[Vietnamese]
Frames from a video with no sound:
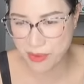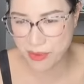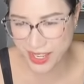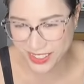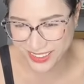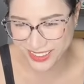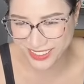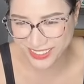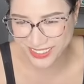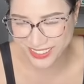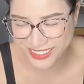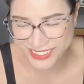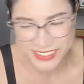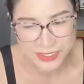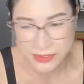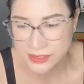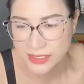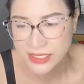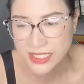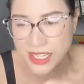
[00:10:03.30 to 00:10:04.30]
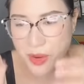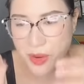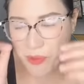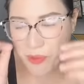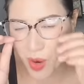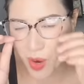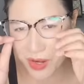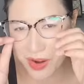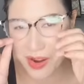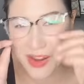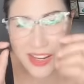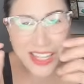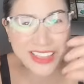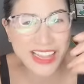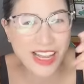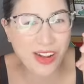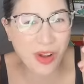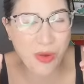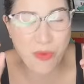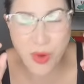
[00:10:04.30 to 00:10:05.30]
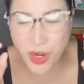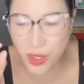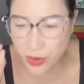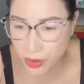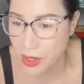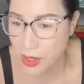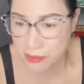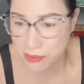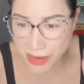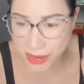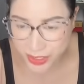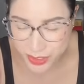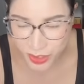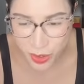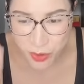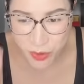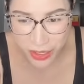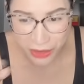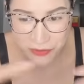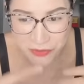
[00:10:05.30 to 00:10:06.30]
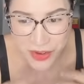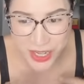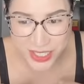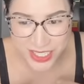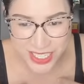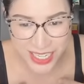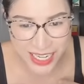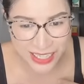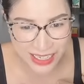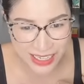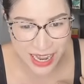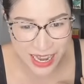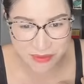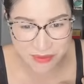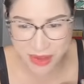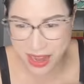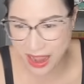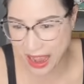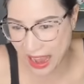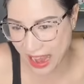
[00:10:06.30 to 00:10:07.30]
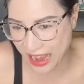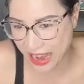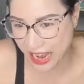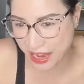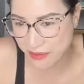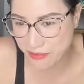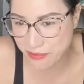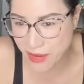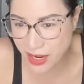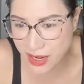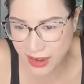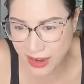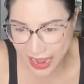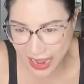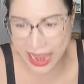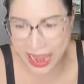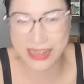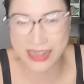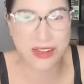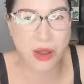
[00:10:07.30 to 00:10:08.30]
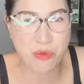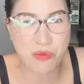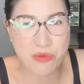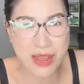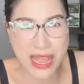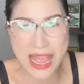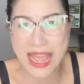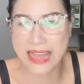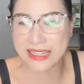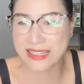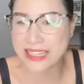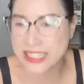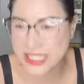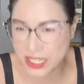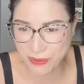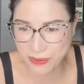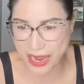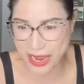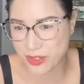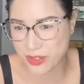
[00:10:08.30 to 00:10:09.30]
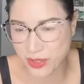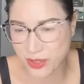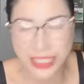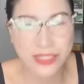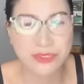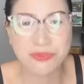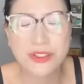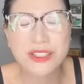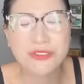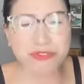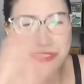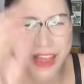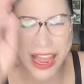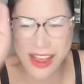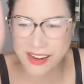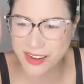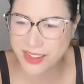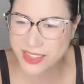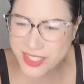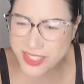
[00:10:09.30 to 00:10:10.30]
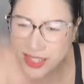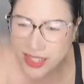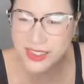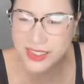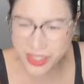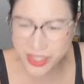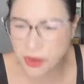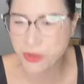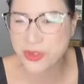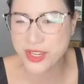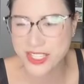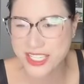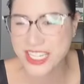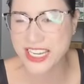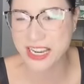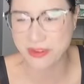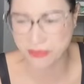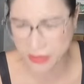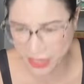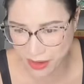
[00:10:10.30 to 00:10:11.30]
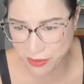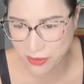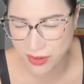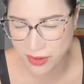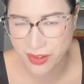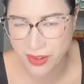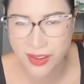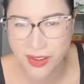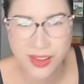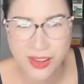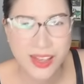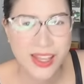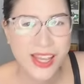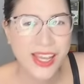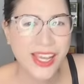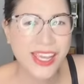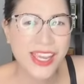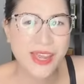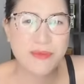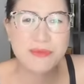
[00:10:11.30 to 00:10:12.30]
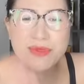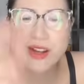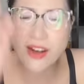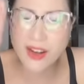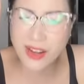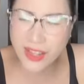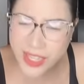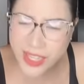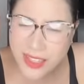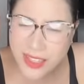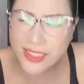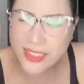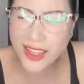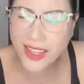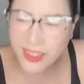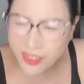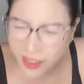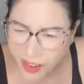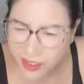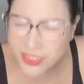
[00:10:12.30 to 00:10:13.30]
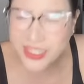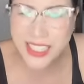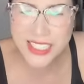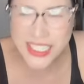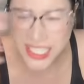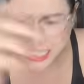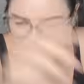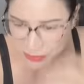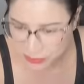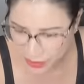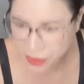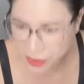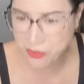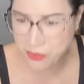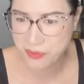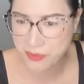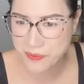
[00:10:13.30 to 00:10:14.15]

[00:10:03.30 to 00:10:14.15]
mặc mỗi người người ta có một mặc dù cái việc chị đang làm là hàng ngày bưng hàng đóng hàng đi ship hàng cho khách vất vả hơn rất nhiều những chị làm nail kiếm được ít tiền hơn các chị làm nail